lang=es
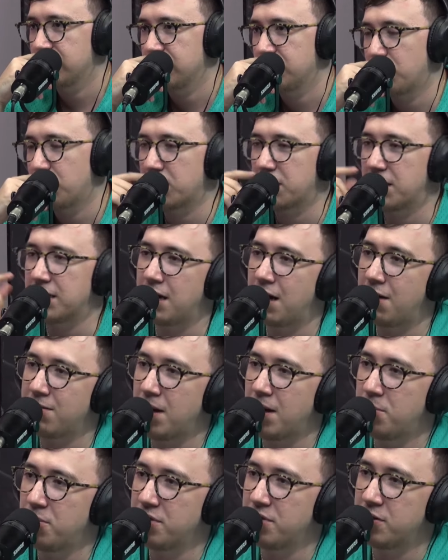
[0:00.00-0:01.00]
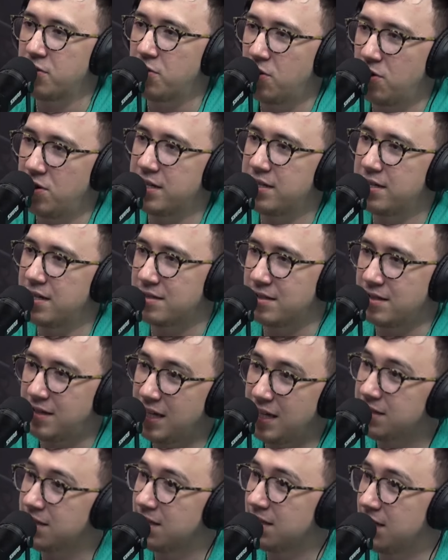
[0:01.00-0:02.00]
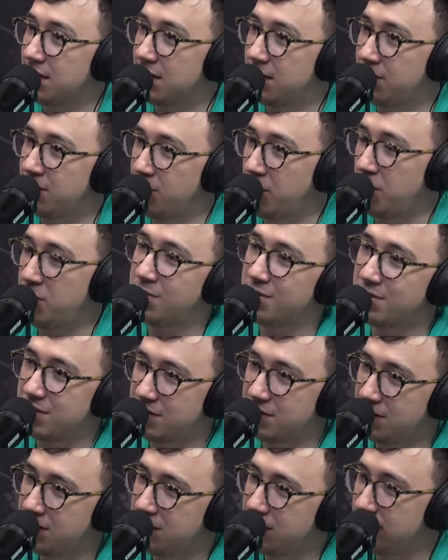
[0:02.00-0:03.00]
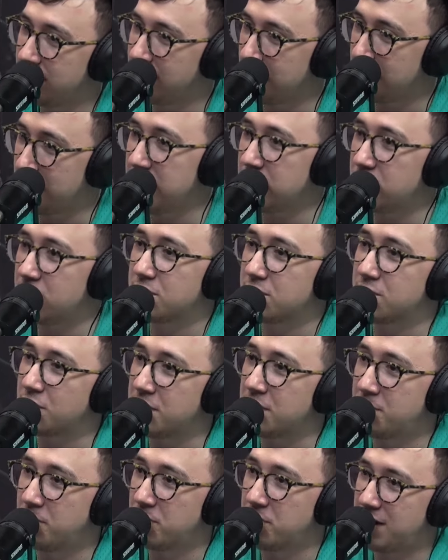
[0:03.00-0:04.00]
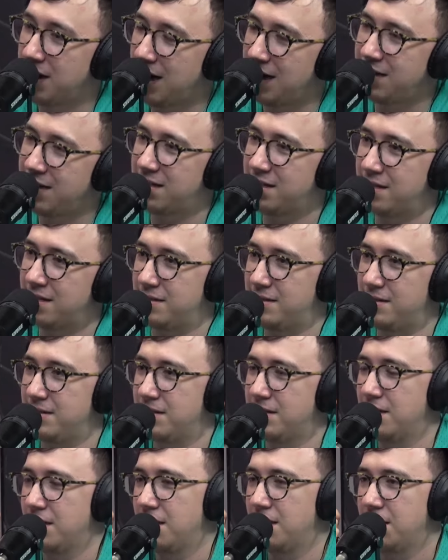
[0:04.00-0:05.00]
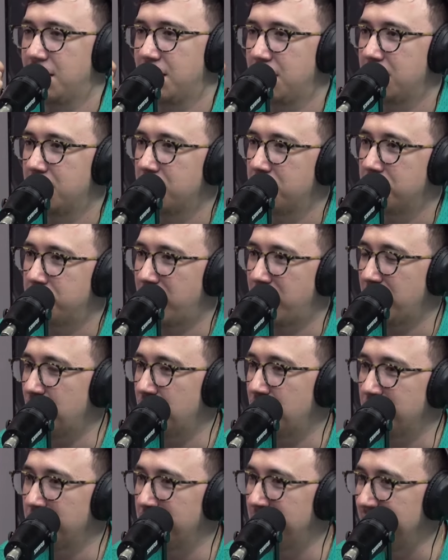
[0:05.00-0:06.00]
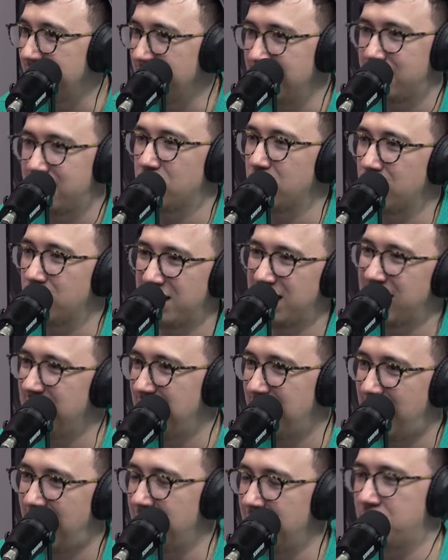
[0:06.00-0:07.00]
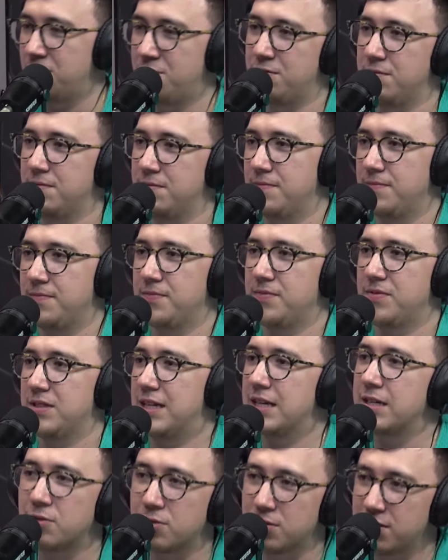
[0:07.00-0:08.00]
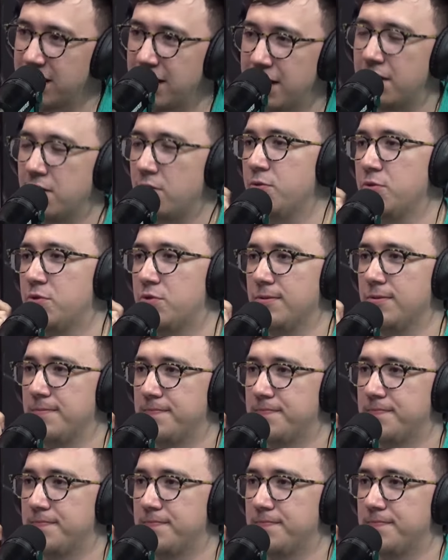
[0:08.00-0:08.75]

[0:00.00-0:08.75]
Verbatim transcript: porque hablamos de goles y asistencia, que de nuevo, repito, son importantes. Pero Vinicius tiene algo que no tiene Lucho.